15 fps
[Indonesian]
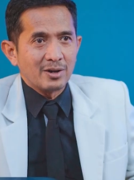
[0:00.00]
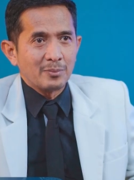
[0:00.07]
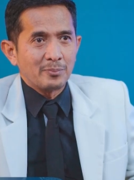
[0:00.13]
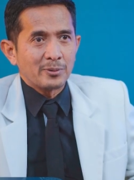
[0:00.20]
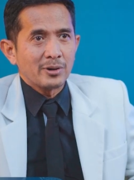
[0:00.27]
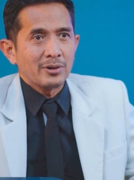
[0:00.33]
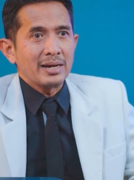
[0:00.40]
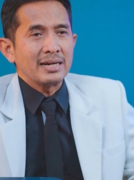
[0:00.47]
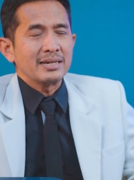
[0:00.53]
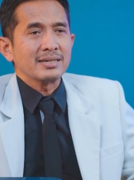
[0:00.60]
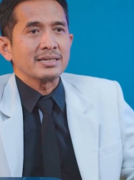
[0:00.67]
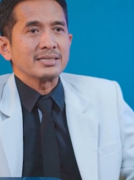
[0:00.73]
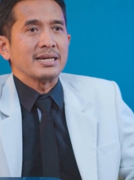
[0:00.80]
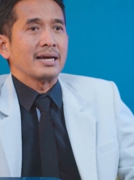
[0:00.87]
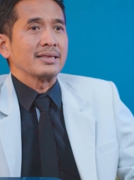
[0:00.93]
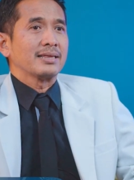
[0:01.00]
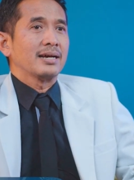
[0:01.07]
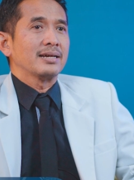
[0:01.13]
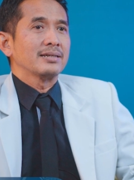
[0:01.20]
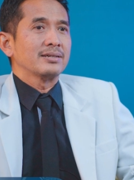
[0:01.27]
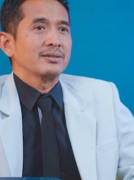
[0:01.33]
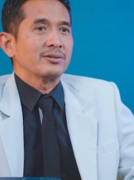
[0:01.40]
obrolan
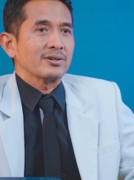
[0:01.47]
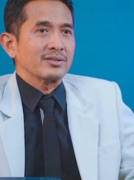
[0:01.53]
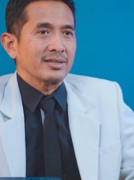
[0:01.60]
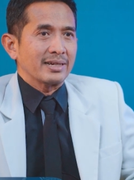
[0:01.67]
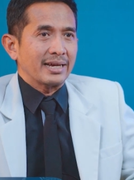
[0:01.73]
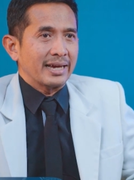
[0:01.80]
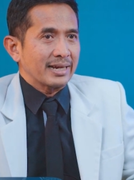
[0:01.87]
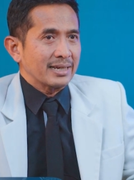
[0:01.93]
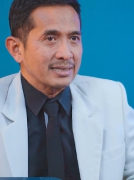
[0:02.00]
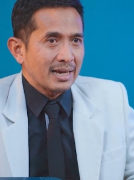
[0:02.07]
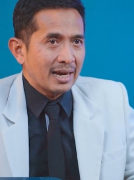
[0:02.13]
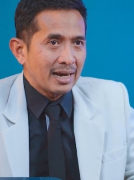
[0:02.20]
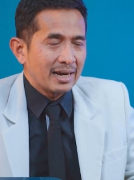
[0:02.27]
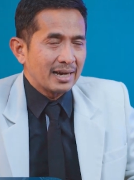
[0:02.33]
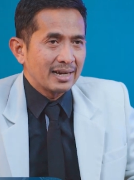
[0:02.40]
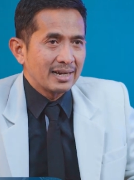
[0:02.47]
kesehatan dokter RSA.